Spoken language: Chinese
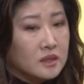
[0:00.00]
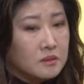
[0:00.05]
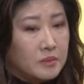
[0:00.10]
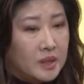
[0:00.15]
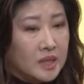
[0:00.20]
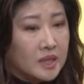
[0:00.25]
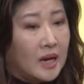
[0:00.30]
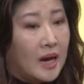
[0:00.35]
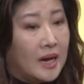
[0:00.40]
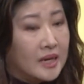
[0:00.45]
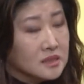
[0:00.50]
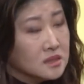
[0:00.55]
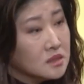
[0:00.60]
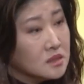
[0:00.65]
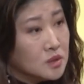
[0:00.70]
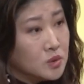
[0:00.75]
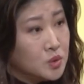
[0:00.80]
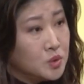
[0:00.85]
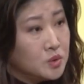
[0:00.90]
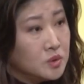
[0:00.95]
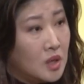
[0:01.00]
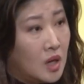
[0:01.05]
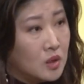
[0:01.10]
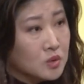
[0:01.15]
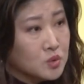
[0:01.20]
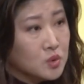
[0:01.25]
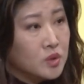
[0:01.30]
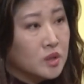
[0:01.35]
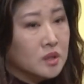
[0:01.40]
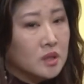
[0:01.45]
你每个孩子的需要，
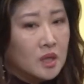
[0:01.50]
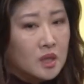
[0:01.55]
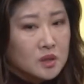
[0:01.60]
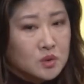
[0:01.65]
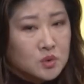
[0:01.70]
所以